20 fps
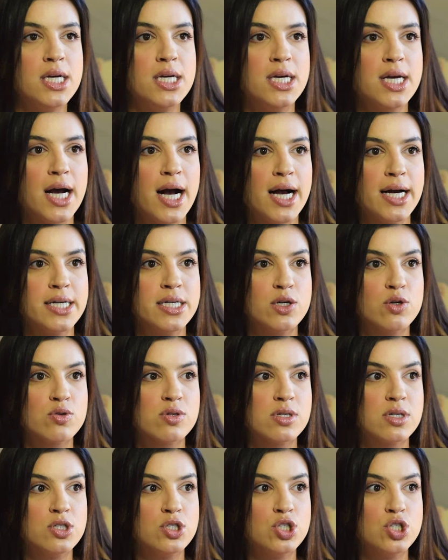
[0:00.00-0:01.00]
E aí eu
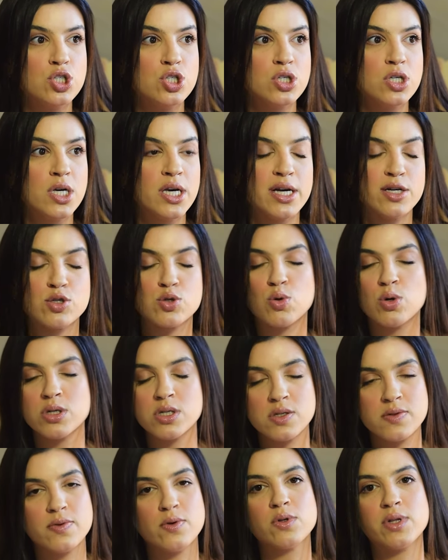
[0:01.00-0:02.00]
senti que as
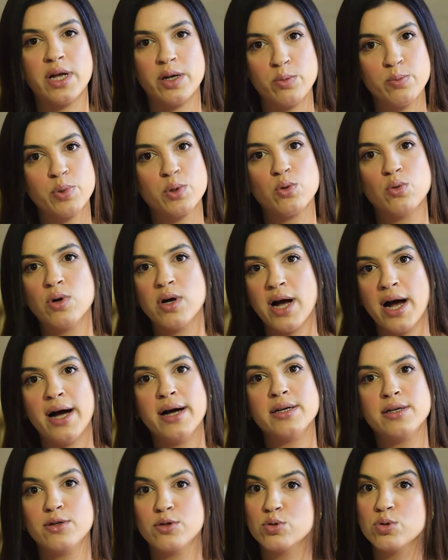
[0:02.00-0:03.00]
coisas voltaram pro lugar,
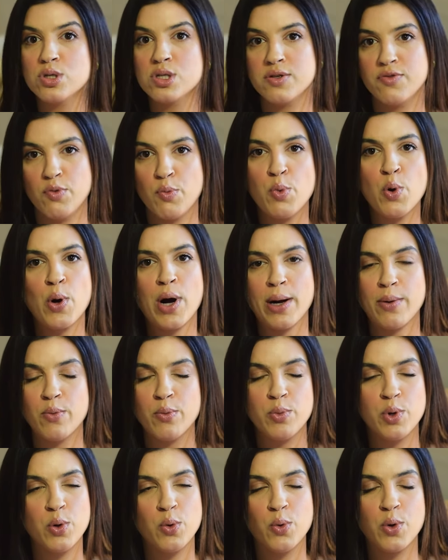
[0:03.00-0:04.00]
inclusive o meu, o
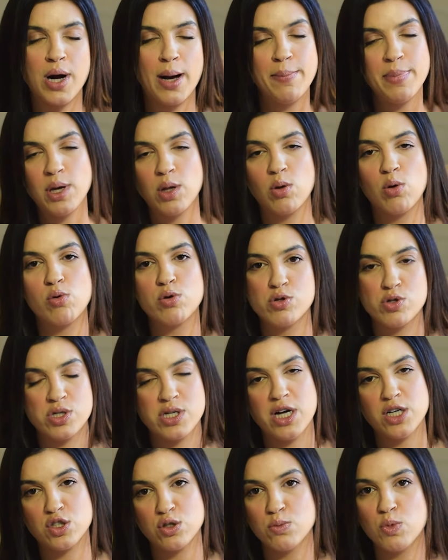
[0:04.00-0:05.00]
meu cabelo, a
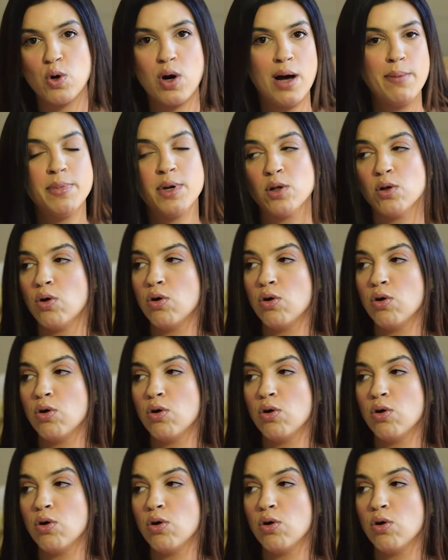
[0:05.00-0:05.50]
oleosidade do meu cabelo.